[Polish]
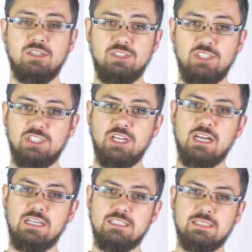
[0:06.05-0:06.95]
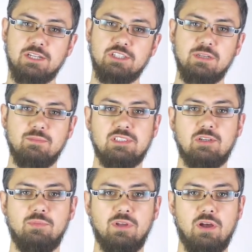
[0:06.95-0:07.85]
Dzisiaj zaczniemy
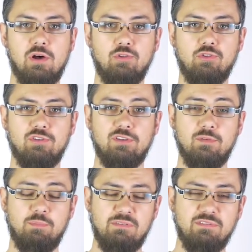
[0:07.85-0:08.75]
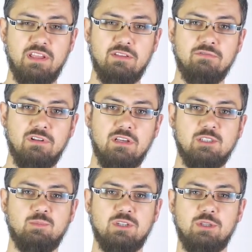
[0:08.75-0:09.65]
sobie od pewnej nowinki
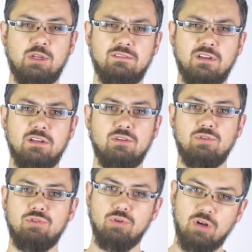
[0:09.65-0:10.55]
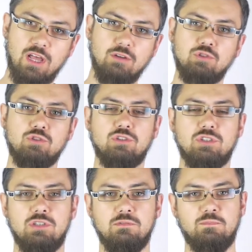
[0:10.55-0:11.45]
sprzętowej, która już
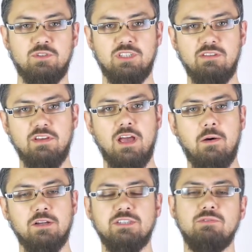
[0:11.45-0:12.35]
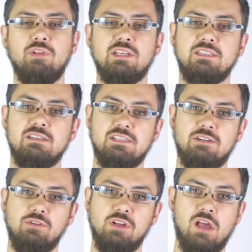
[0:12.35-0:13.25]
e, przewijała się u nas na
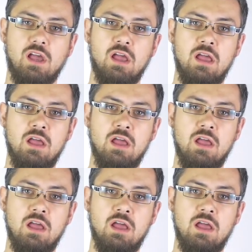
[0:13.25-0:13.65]
stronie